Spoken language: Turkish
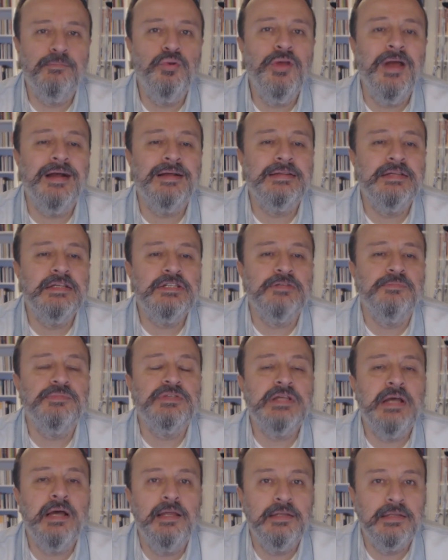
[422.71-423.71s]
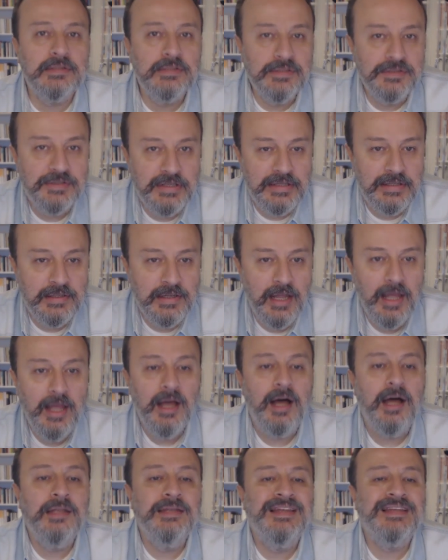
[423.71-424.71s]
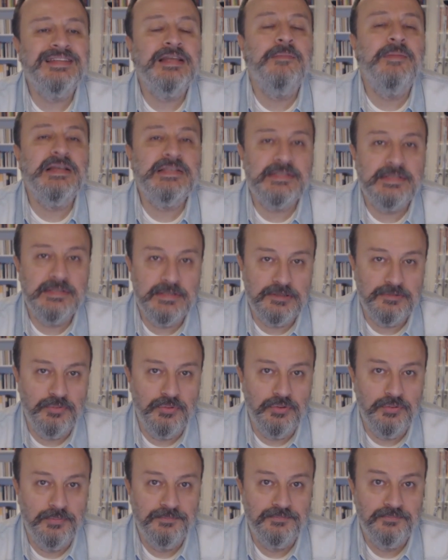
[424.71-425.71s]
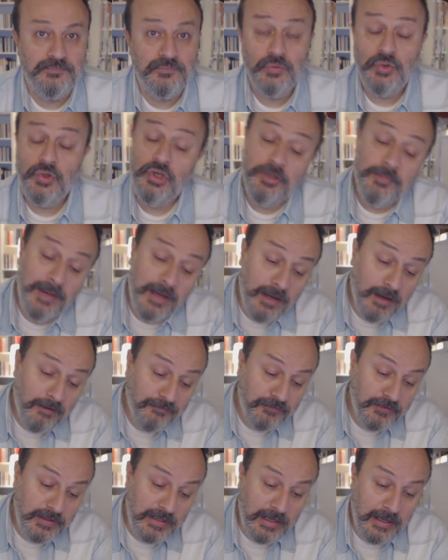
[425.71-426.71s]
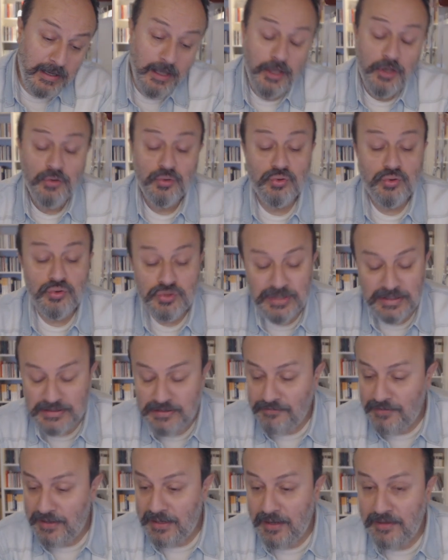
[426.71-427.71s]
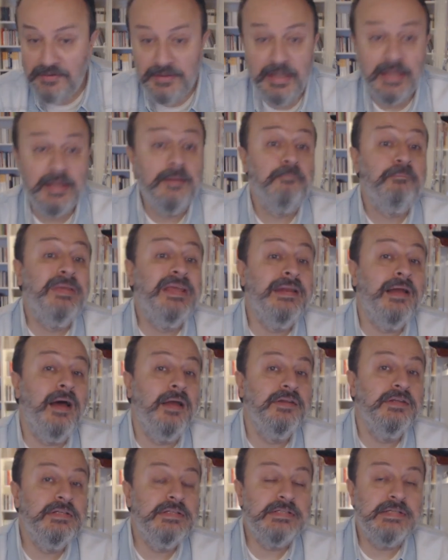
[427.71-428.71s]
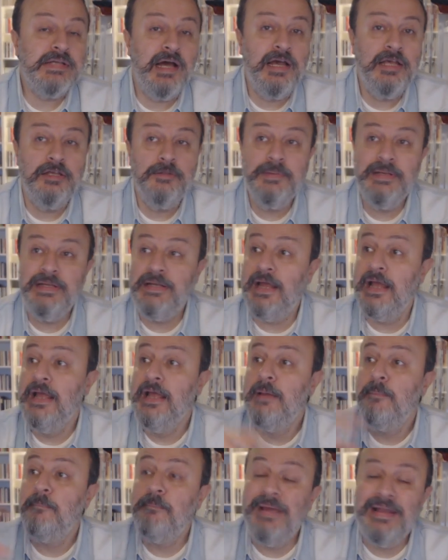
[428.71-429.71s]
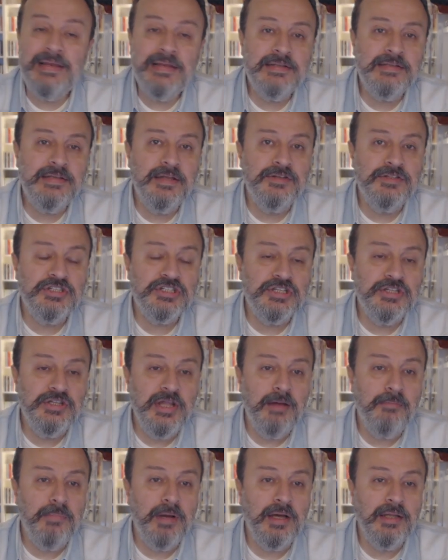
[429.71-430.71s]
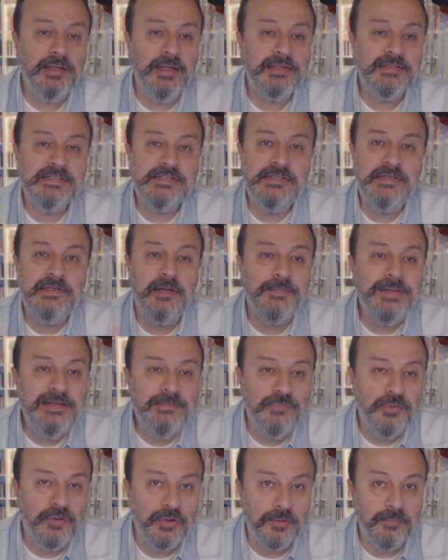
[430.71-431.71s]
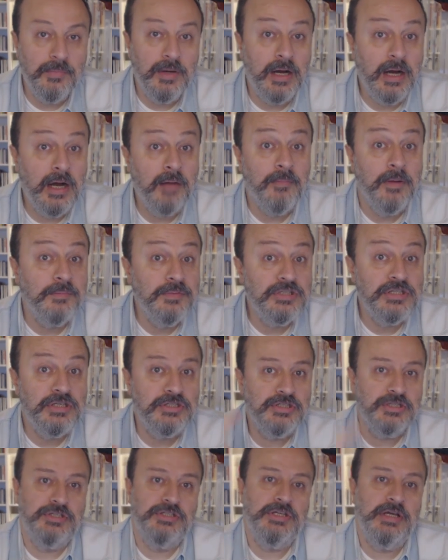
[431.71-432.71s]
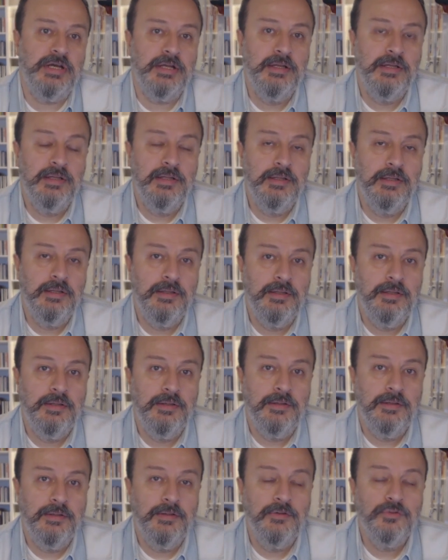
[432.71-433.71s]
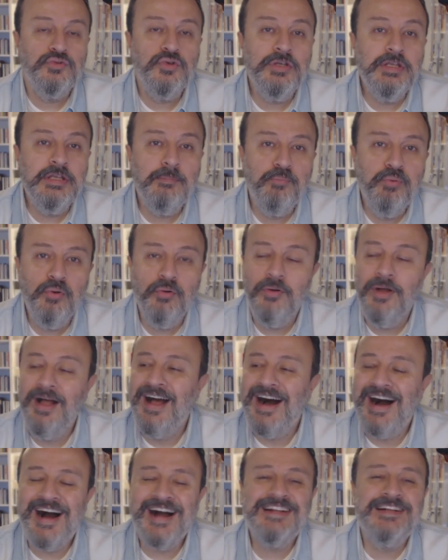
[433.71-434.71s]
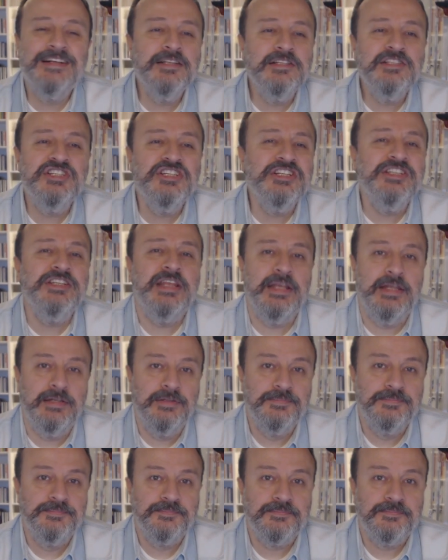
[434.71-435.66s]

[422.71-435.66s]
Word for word: Bu yaklaşım sağlıklı değil. Anlatamazsınız bunu. İmar affıyla, ruhsatı verenle, binanın sahibiyle, belediyenin içinden bağlantısıyla bilmiyorum ama bir şey çıkacak. Çünkü bu akılcı değil.